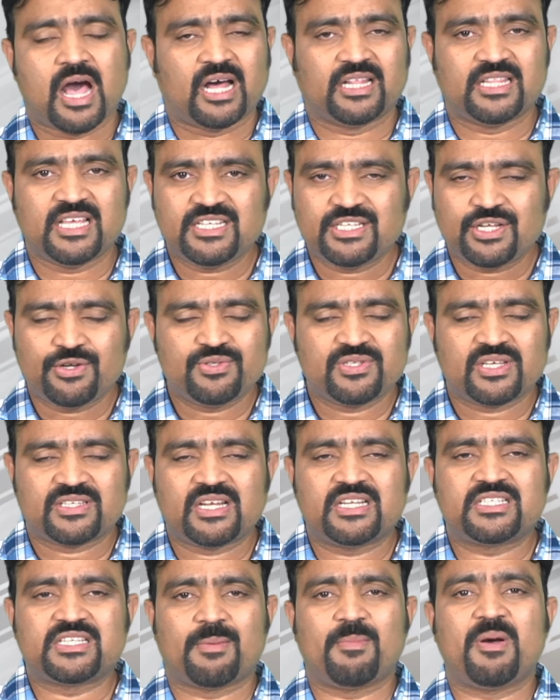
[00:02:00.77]
ఆ దేశం నుంచి
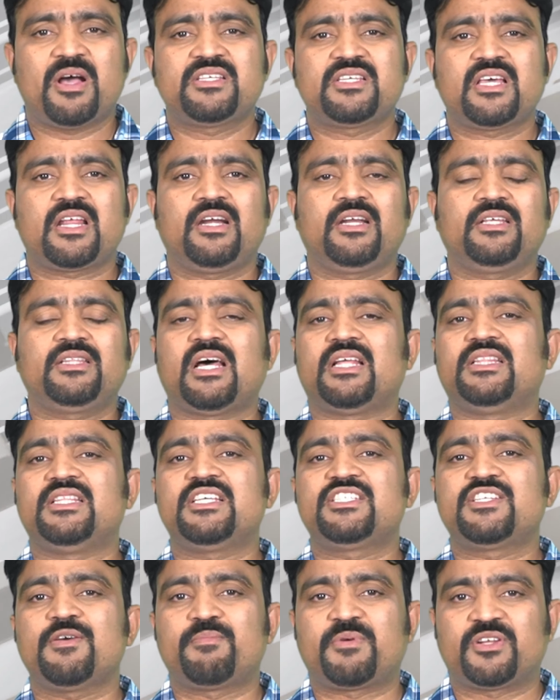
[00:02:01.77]
అసలు సమాచారం లేదు ఆ
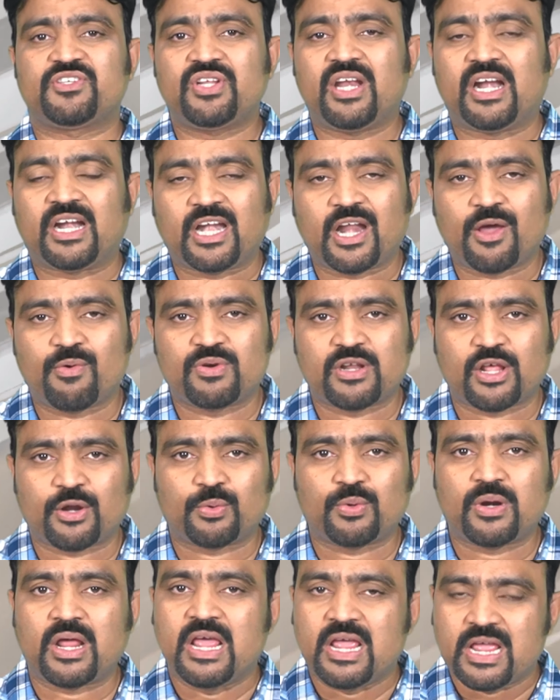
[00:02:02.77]
దేశ ప్రజలు ఎట్లా ఉన్నారు
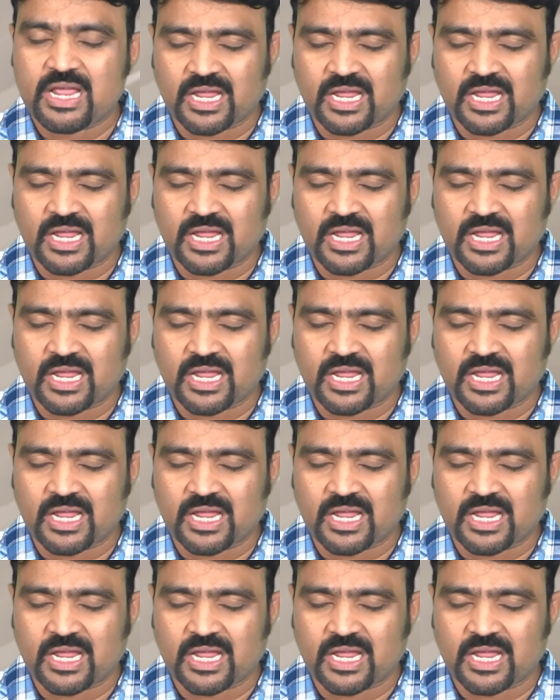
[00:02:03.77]
కూడా